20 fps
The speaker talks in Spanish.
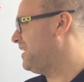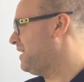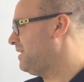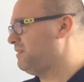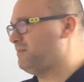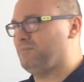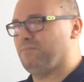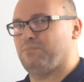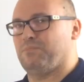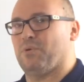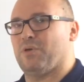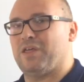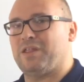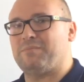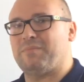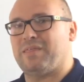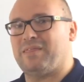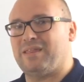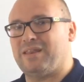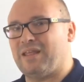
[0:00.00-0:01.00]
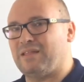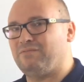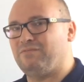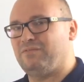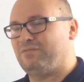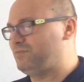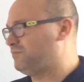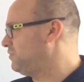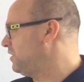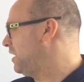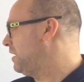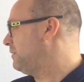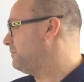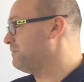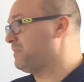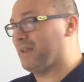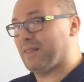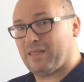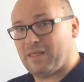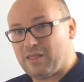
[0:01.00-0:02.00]
de poder medir
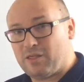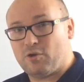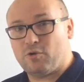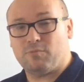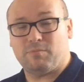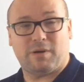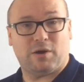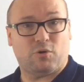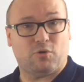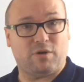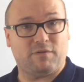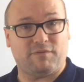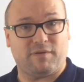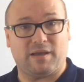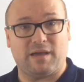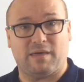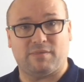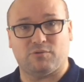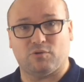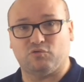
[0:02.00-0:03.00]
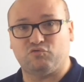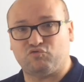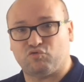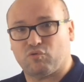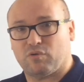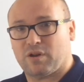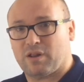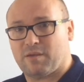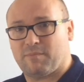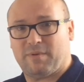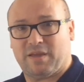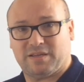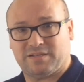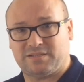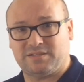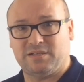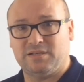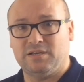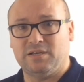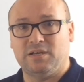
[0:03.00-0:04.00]
en, verdadero valor eficaz, o true
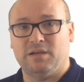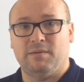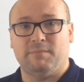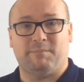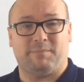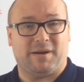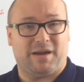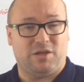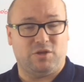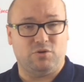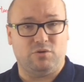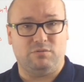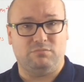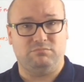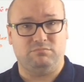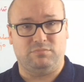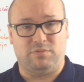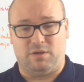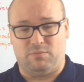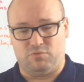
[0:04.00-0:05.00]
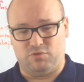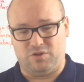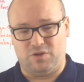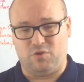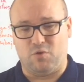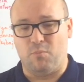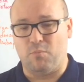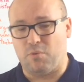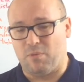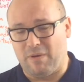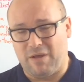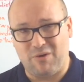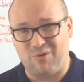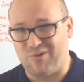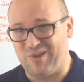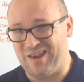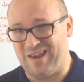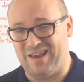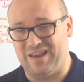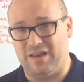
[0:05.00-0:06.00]
RMS. Para ello debemos de
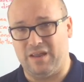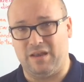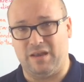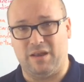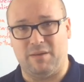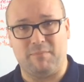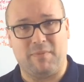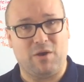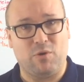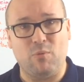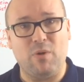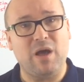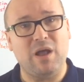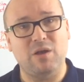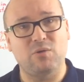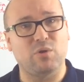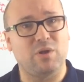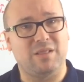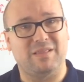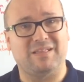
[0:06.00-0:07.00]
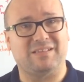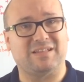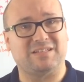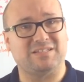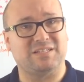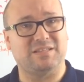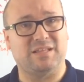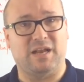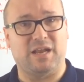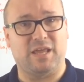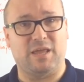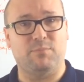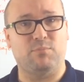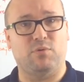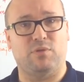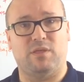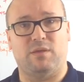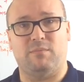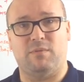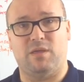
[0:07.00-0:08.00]
comprobarlo en, el manual o el datasheet del
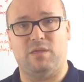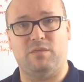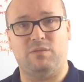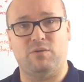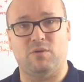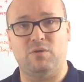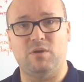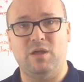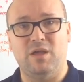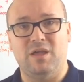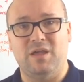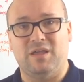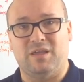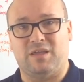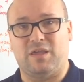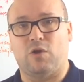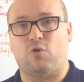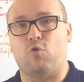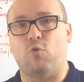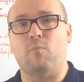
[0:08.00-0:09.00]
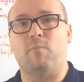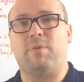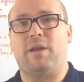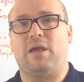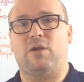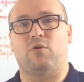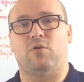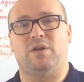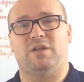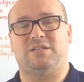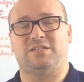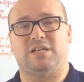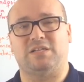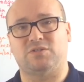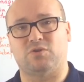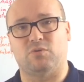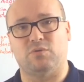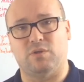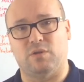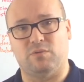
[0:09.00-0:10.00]
equipo de medición que cumpla con
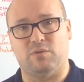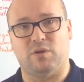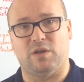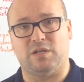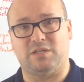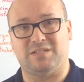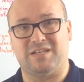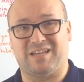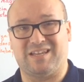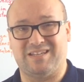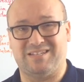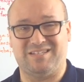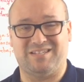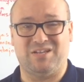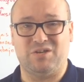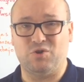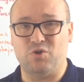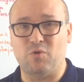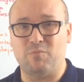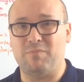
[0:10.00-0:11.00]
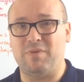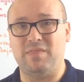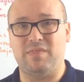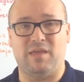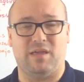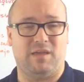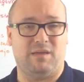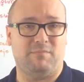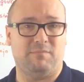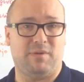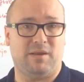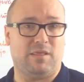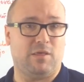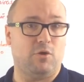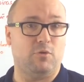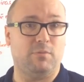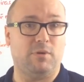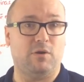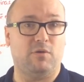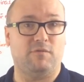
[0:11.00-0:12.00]
esas condiciones, ya que si no mide en verdad
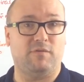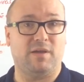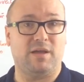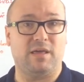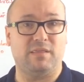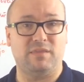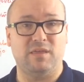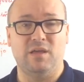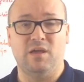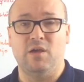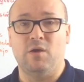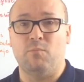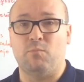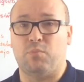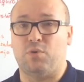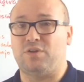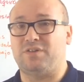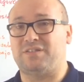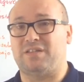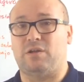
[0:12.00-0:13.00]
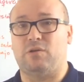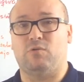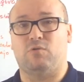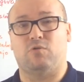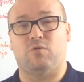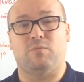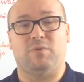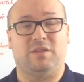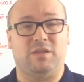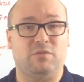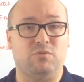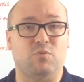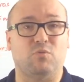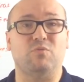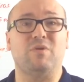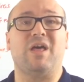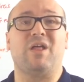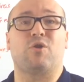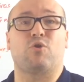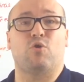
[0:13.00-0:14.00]
el valor eficaz puede estar cometiendo
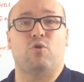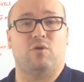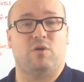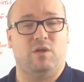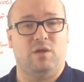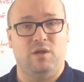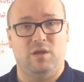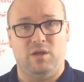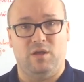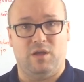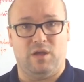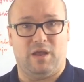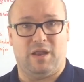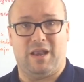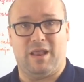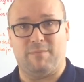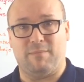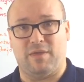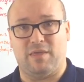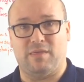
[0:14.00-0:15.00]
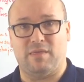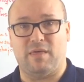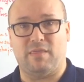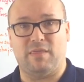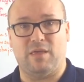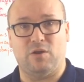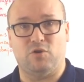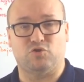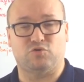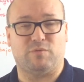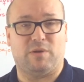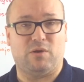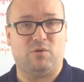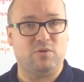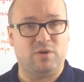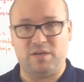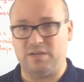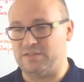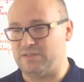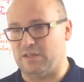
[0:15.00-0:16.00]
un error en la medida de los
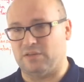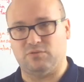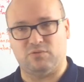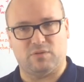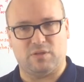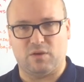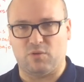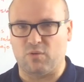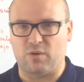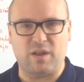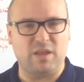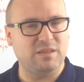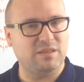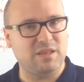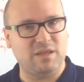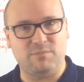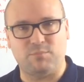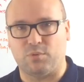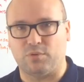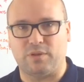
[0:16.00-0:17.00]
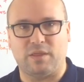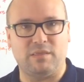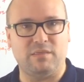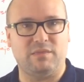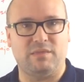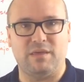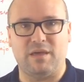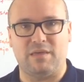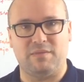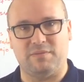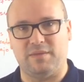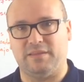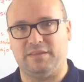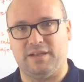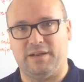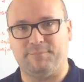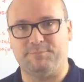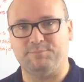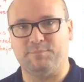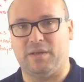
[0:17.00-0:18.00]
valores tanto de corriente, potencia, etc.
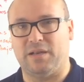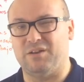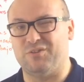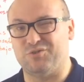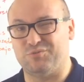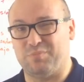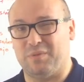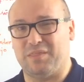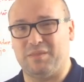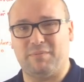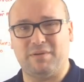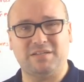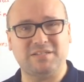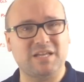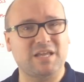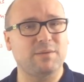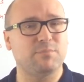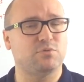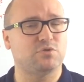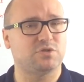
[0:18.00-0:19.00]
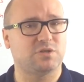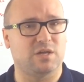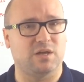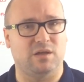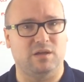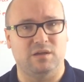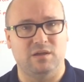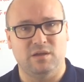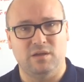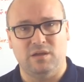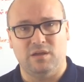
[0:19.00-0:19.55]
Los principales equipos que,